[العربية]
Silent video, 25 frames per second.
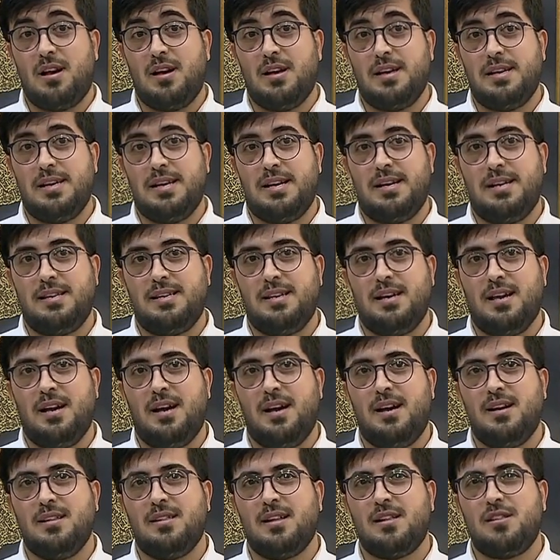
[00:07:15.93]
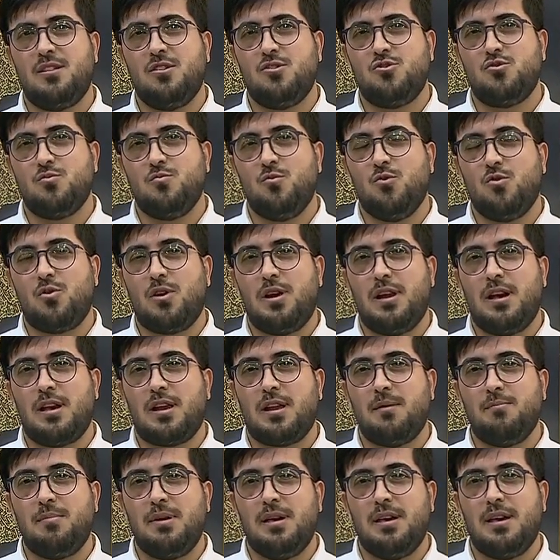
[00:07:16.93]
يعني اعادت للجمهور
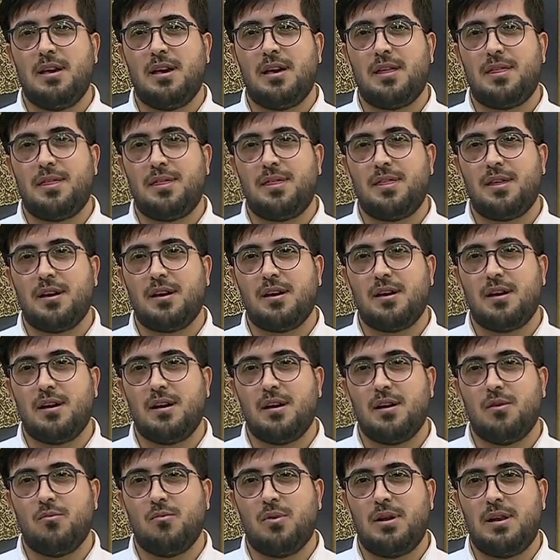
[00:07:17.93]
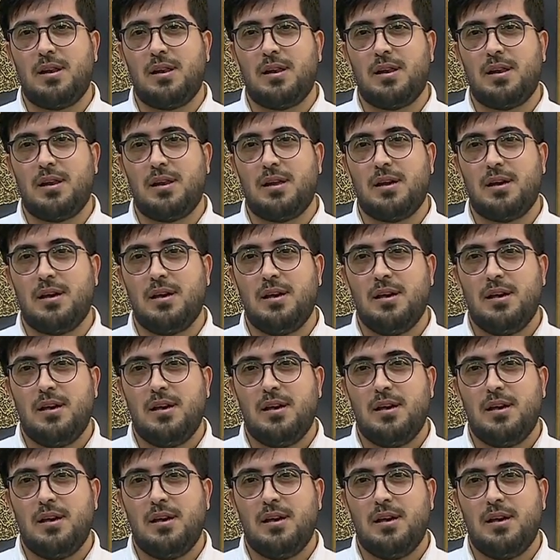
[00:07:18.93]
العربي الثقه وال